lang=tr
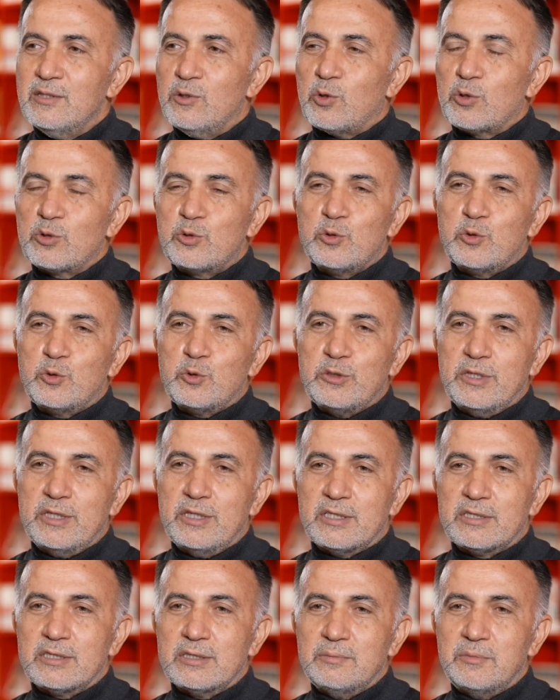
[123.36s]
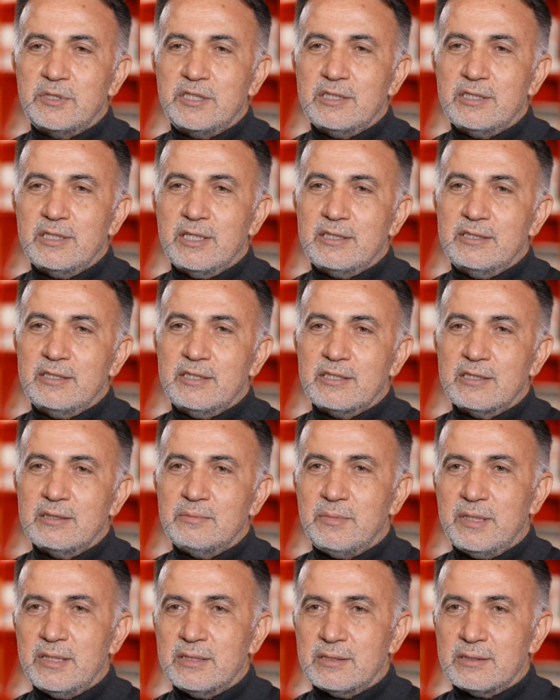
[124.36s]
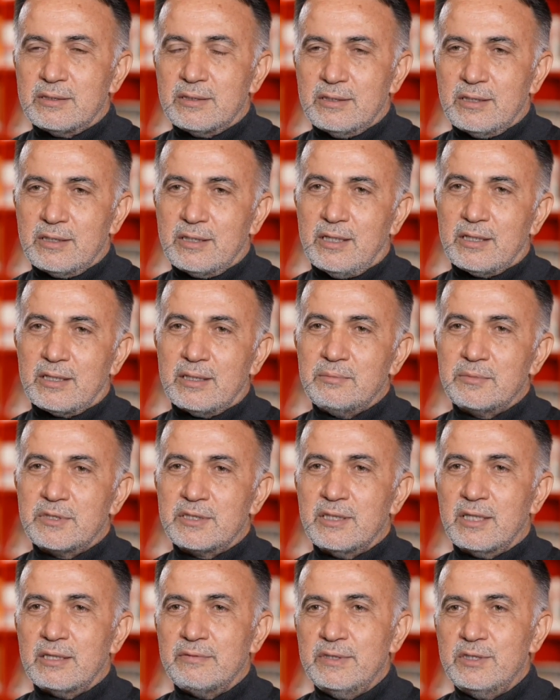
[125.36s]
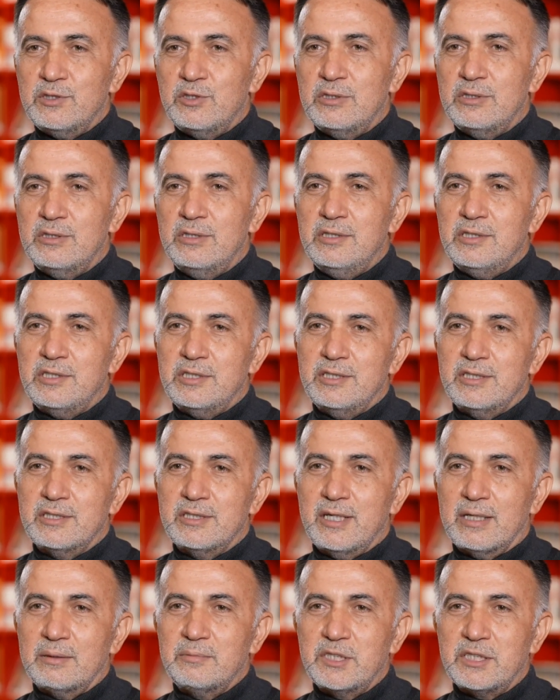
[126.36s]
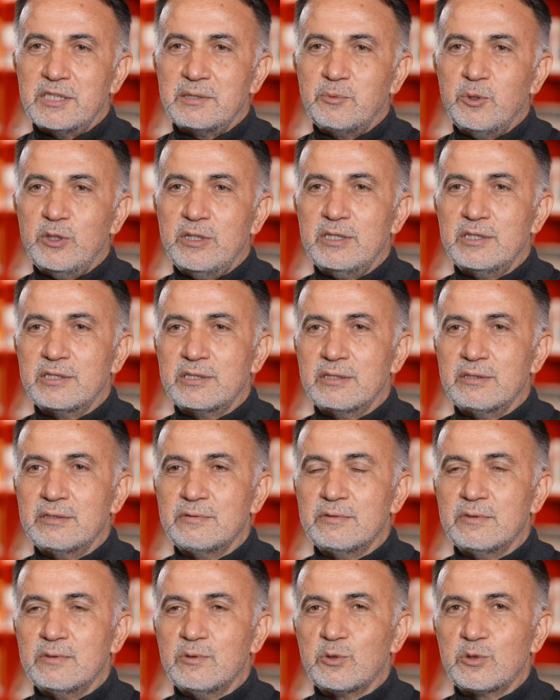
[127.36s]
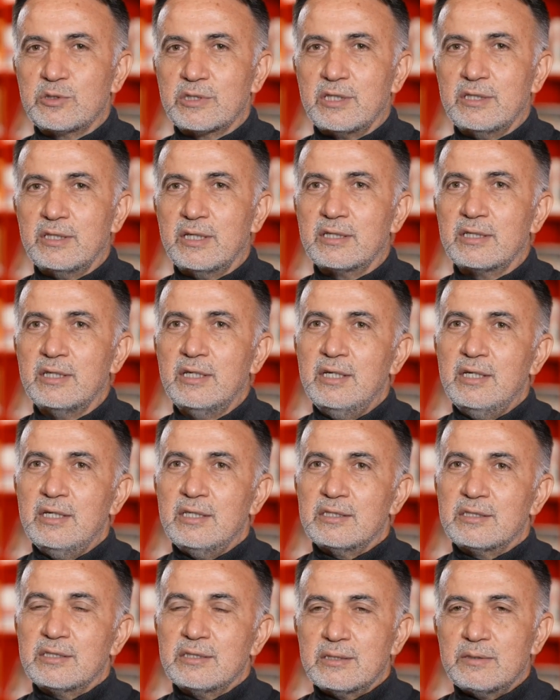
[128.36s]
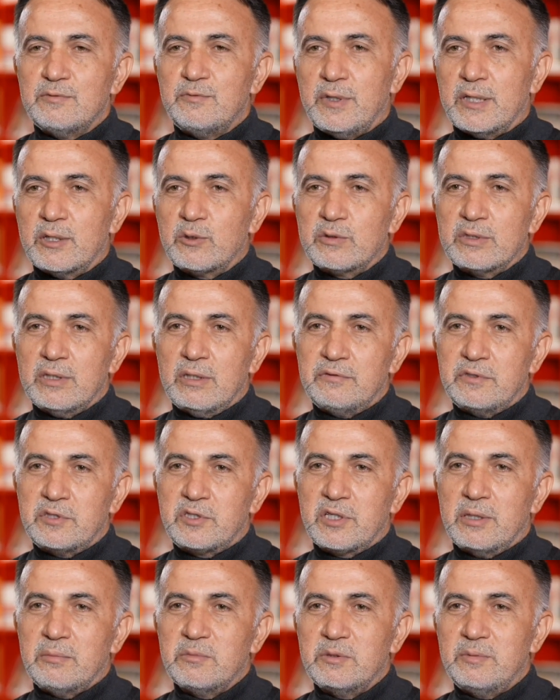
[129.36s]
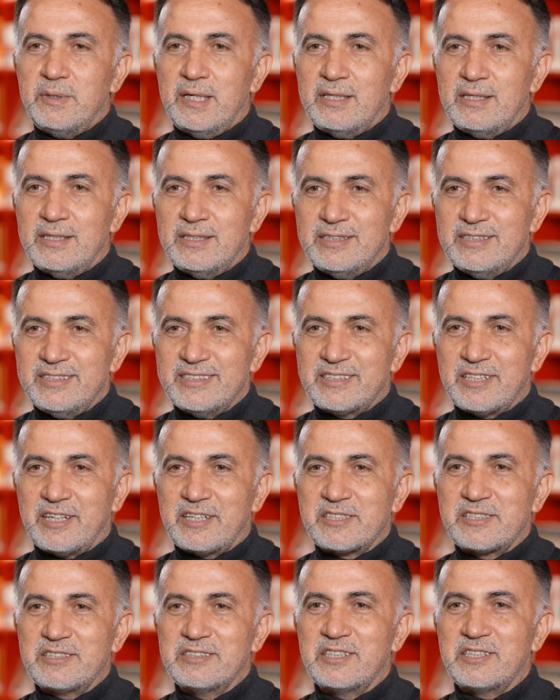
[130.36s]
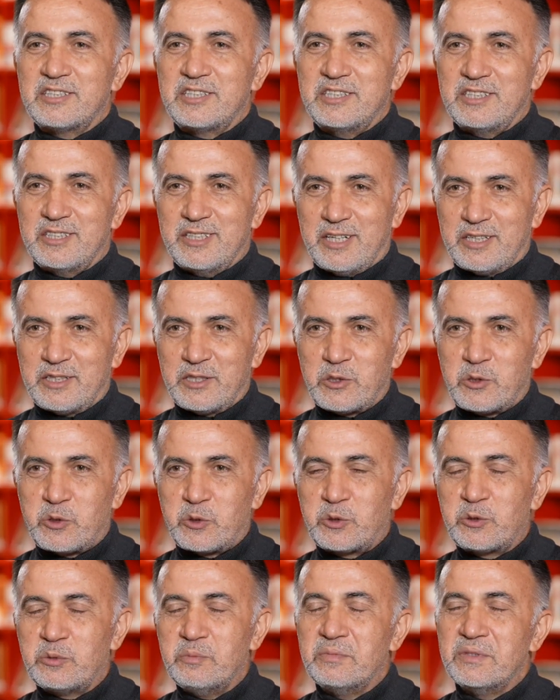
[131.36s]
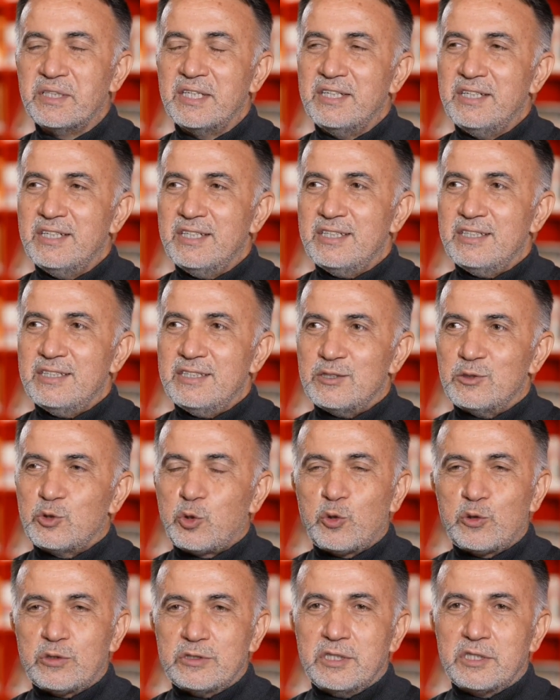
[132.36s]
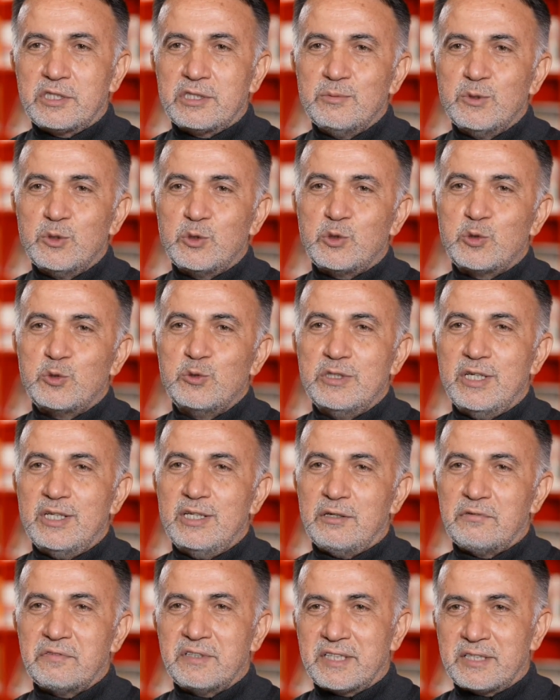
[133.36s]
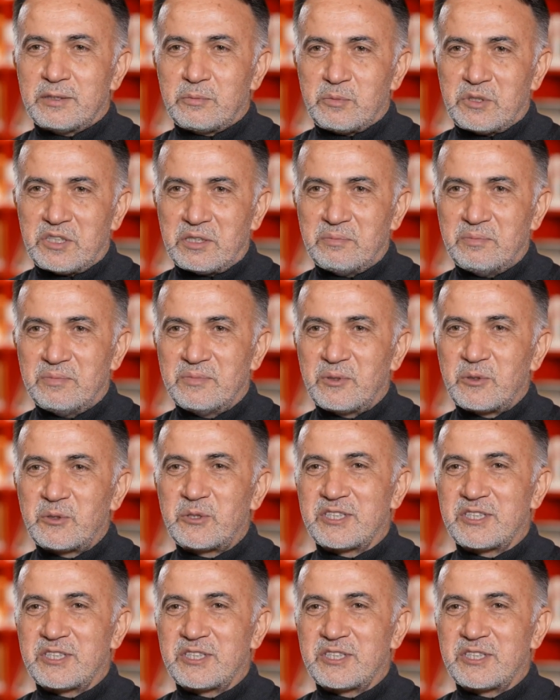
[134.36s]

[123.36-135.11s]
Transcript: Ortaokulda yazdığım şiirler inanılmaz e, karamsar ve ciddi şiirlermiş. Böyle işte o sıralar sanırım Faruk Nafiz Çamlıbel tarzında şiirler yazıyordum. E, çok yaşımın üstünde laflar etmişim o